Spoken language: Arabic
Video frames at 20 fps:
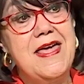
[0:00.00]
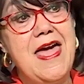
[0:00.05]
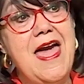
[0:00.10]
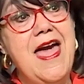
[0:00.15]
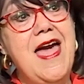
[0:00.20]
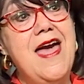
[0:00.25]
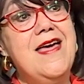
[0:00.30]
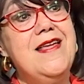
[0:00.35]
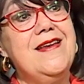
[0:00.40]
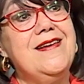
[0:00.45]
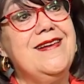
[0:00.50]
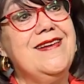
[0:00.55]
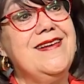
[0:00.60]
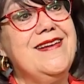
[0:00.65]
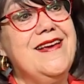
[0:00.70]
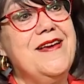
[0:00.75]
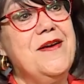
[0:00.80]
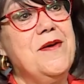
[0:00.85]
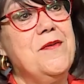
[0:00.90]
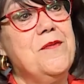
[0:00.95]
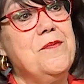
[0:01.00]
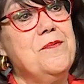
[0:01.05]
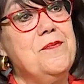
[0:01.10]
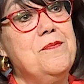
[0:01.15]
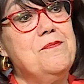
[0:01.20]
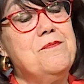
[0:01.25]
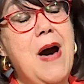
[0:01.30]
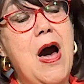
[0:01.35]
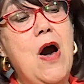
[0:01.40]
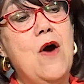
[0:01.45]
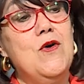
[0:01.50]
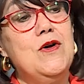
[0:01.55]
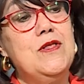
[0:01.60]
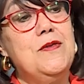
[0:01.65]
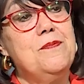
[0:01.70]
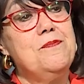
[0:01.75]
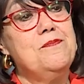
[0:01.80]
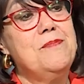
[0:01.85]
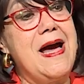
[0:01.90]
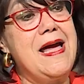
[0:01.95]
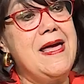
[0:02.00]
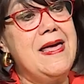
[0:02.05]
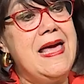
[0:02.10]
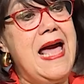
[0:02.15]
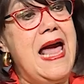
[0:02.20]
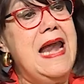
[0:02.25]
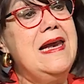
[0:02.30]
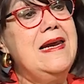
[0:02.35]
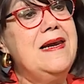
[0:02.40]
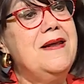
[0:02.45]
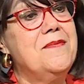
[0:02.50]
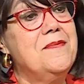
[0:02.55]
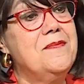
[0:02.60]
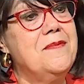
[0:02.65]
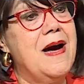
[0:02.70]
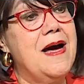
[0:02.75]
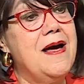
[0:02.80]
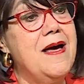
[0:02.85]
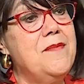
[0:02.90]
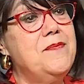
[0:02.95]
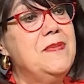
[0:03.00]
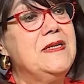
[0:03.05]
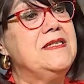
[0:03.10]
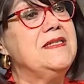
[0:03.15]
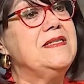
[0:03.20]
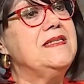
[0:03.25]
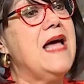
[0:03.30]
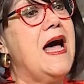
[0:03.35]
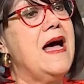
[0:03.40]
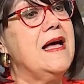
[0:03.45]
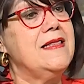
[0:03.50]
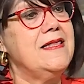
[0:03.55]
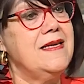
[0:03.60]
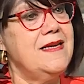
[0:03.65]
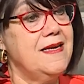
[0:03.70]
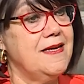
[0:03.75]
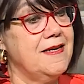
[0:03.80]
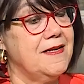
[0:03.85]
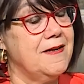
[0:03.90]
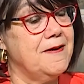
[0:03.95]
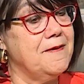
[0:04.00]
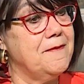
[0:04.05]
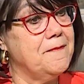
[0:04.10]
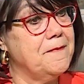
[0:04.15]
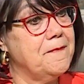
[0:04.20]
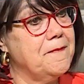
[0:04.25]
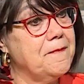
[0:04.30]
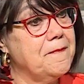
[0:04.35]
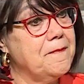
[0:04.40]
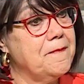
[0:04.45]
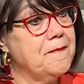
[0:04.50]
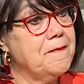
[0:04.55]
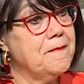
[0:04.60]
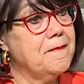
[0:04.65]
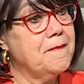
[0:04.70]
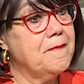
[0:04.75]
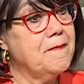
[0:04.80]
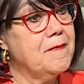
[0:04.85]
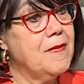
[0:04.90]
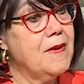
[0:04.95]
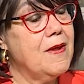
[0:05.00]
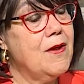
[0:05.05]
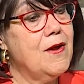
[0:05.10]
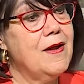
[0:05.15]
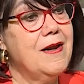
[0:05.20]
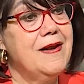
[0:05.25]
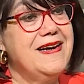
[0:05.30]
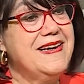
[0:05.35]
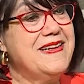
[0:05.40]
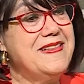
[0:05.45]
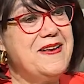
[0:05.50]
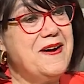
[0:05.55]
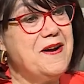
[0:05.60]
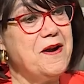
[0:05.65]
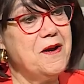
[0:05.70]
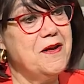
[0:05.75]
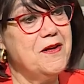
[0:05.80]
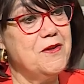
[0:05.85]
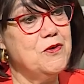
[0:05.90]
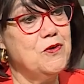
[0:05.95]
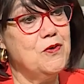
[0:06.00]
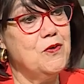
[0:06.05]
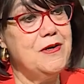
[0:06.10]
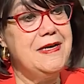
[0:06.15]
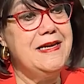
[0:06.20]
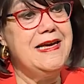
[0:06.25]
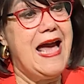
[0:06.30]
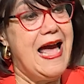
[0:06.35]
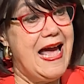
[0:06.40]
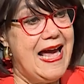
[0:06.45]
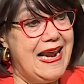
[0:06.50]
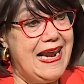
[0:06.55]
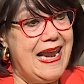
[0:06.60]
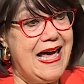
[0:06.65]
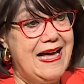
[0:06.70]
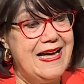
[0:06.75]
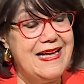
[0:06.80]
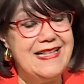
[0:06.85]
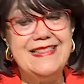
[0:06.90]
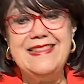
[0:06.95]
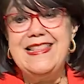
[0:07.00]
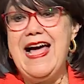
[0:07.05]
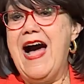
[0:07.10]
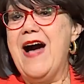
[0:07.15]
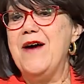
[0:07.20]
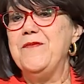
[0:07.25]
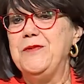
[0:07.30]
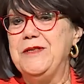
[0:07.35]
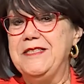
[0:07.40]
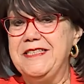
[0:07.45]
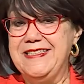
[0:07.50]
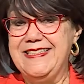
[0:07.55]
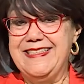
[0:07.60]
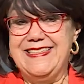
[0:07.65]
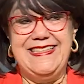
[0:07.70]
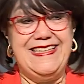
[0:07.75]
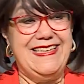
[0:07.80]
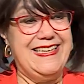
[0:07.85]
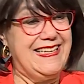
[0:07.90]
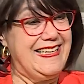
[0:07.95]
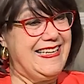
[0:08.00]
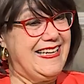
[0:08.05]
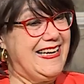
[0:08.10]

كان بقعد بتكلم معاه بالساعتين مم. لدرجه يقول لي هاله تعبتيني